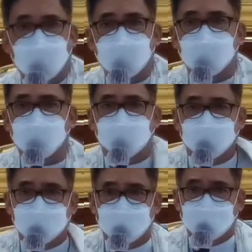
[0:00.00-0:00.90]
na.
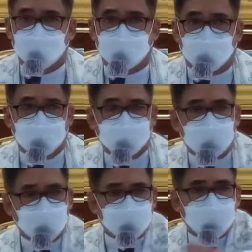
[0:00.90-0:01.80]
Kaya ba't ang
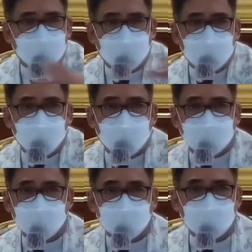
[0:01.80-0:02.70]
kusina na,
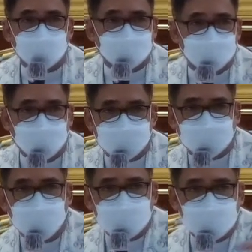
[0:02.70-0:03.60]
nakasanting first
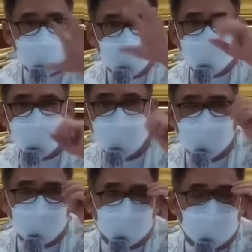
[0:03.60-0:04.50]
class itang kusina
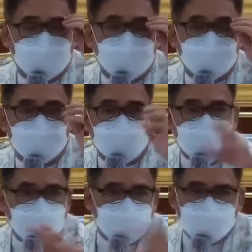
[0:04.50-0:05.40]
na.
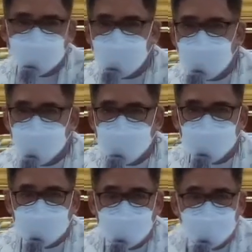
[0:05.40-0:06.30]
Kamaldaret ang gamit.
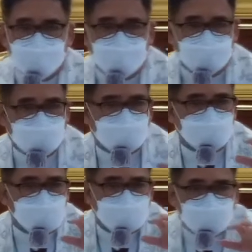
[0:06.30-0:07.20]
Itang
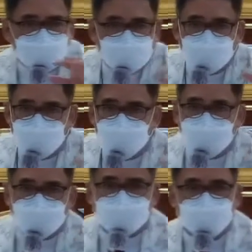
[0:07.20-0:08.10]
kitchen na,
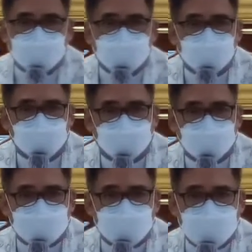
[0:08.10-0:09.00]
nakasanting first
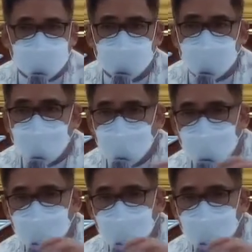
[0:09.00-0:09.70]
class siya. Kaya ba't